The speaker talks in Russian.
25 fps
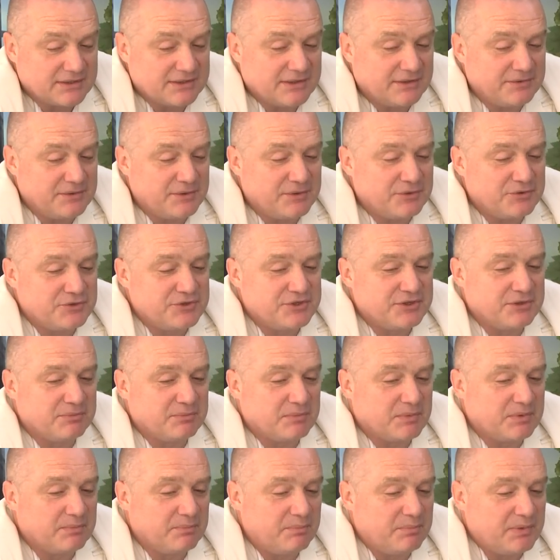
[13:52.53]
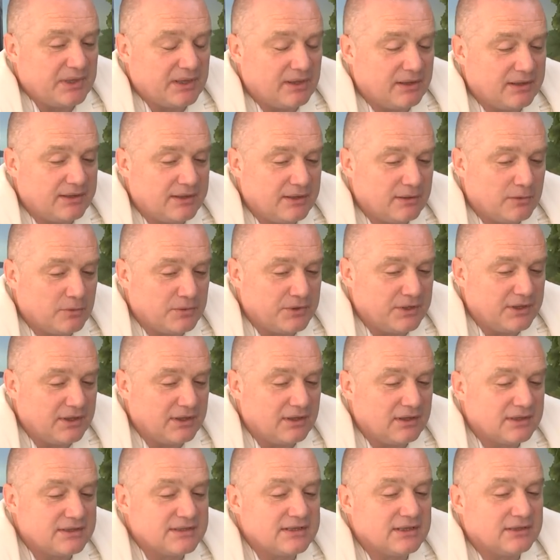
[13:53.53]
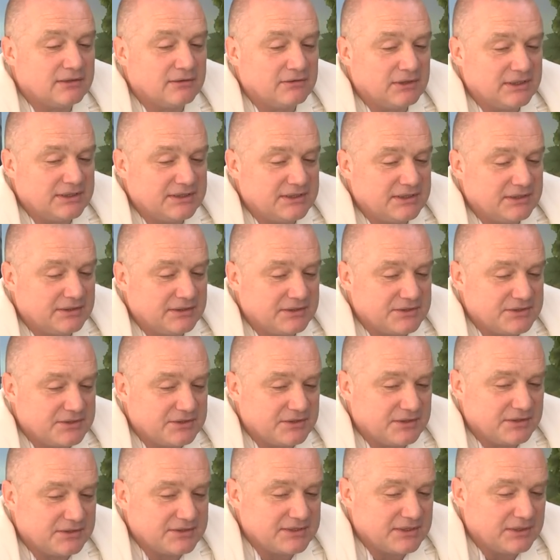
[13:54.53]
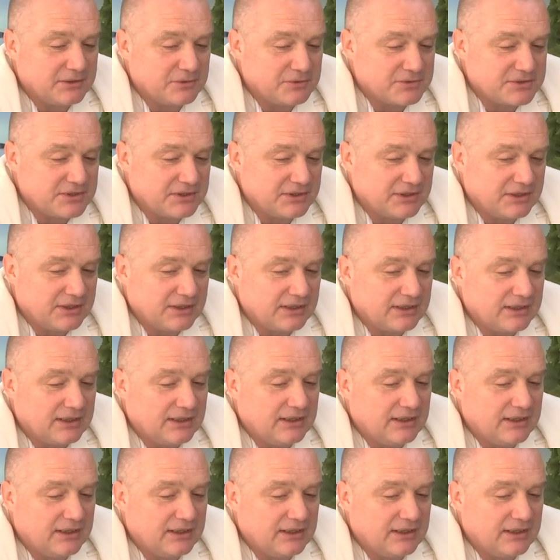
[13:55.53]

заведующим первой хирургии Александр Валентинович Солошенко,